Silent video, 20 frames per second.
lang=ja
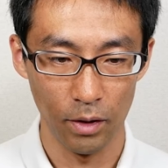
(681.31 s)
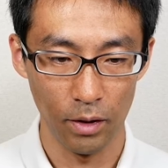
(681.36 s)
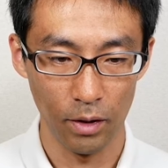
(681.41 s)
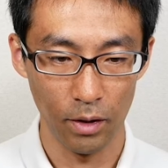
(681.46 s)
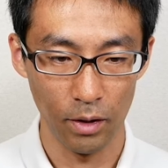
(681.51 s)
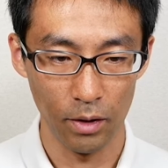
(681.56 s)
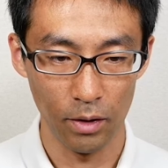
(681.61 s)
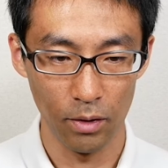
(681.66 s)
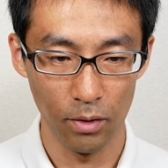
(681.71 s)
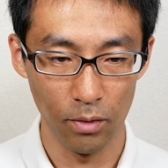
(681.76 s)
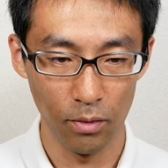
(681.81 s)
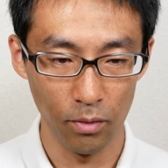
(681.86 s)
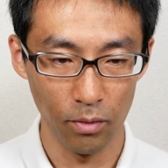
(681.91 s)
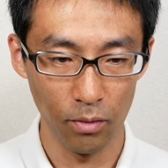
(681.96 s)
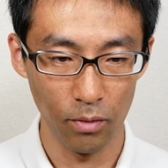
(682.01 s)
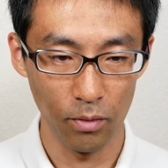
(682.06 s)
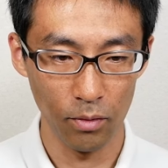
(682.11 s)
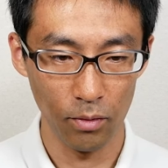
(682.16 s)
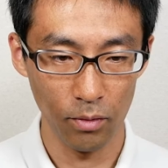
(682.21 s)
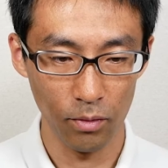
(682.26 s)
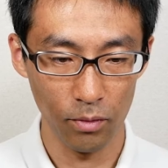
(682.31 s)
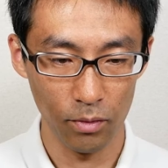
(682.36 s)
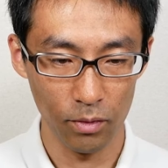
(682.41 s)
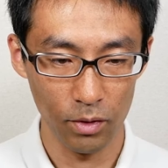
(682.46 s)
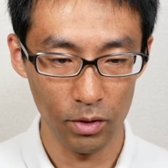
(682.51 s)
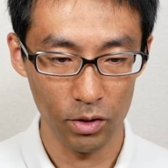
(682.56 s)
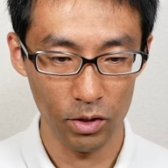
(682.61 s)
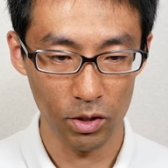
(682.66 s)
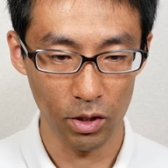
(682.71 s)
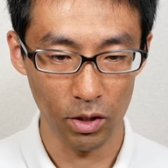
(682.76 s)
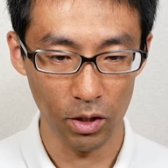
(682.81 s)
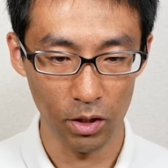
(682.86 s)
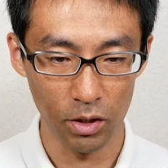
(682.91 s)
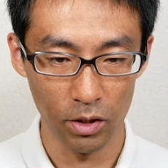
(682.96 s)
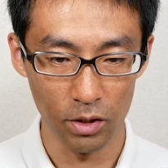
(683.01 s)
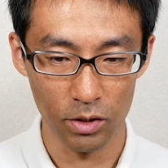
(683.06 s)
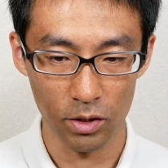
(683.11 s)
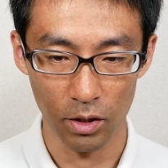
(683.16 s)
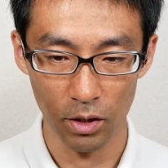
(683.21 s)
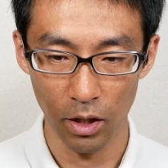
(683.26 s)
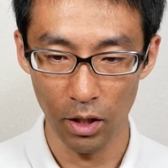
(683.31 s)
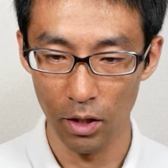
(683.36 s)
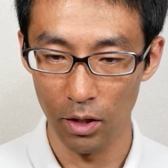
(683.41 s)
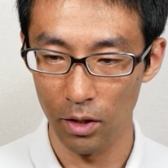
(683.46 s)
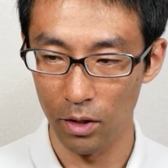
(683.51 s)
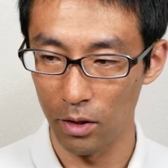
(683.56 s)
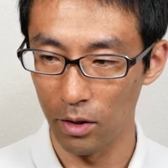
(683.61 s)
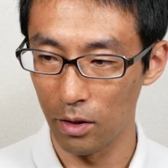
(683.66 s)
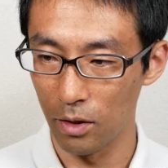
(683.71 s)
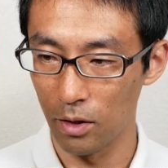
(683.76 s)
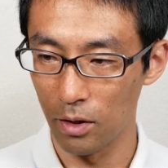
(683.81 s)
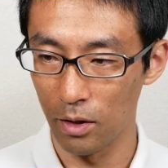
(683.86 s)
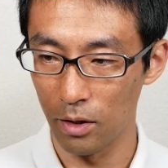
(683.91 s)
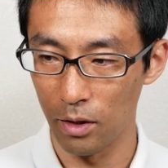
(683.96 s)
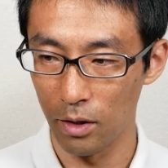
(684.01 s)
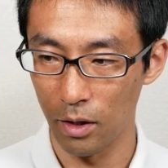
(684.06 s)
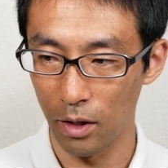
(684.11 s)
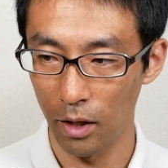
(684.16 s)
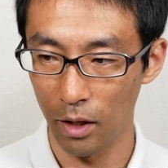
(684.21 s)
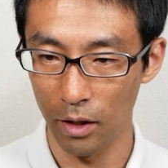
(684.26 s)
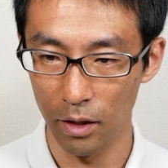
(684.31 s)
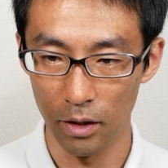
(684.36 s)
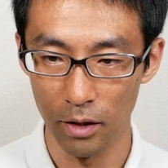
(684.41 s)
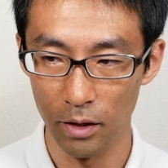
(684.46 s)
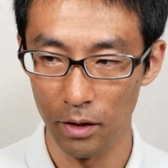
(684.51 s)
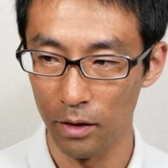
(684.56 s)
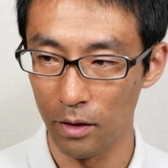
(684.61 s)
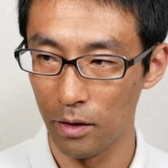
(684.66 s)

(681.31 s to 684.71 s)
はいおおいいんじゃないですかねはい